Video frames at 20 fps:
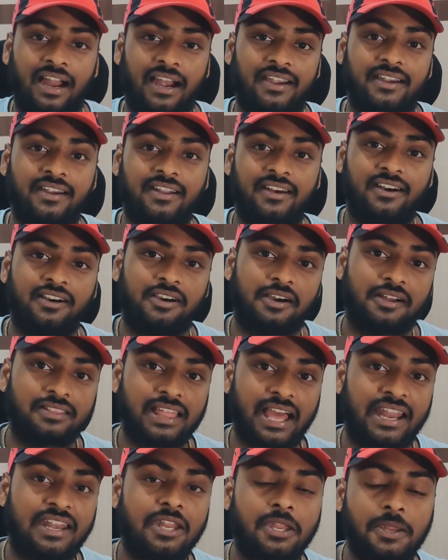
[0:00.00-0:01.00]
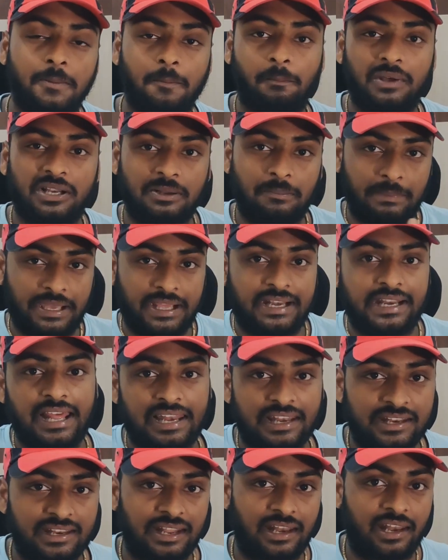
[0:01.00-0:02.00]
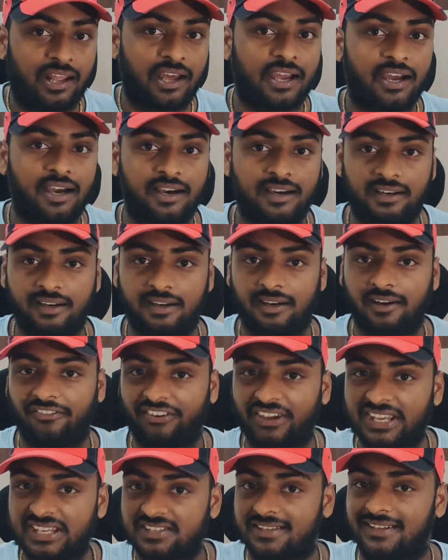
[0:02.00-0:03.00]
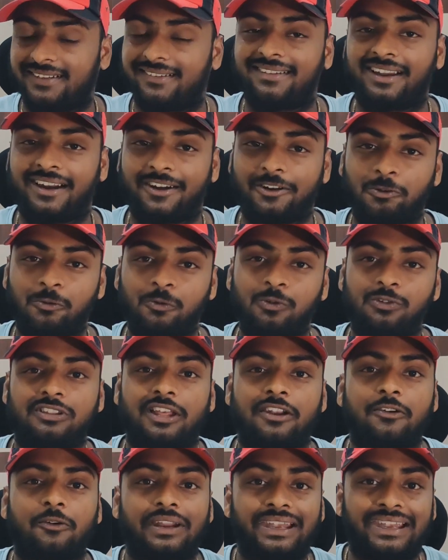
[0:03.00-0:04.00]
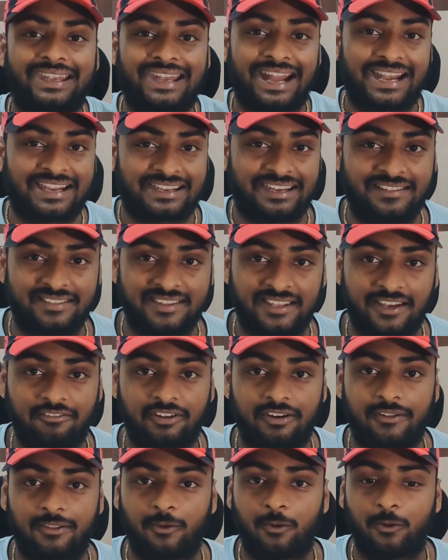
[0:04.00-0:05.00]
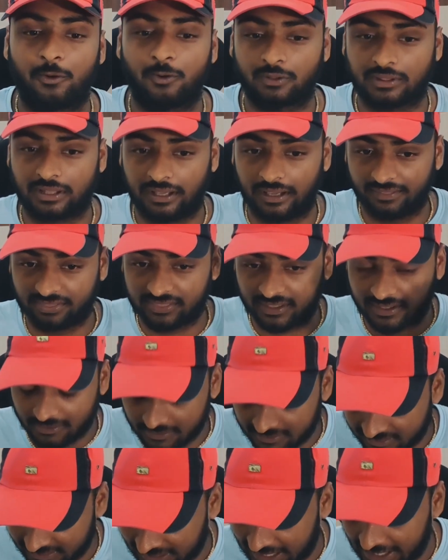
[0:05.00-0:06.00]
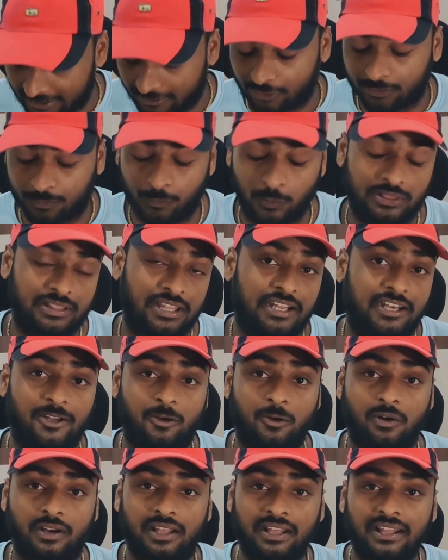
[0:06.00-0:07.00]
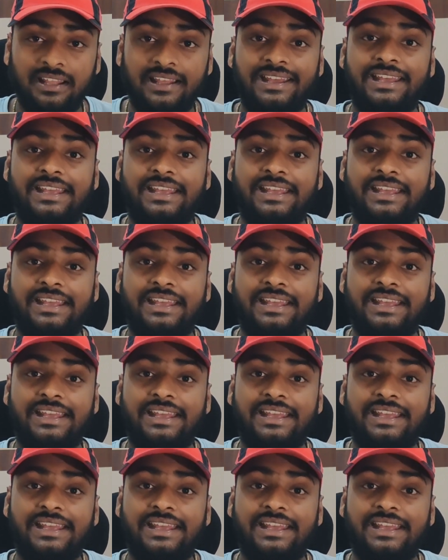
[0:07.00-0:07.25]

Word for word: అండ్ uh, దాన్ని మన బేరియాలను ఎలాగా ఫేస్ చేశాడు తను ఇంట్రాక్ట్ అయింది ఎవరితో అంత సినారియోస్ మొత్తాన్ని కూడా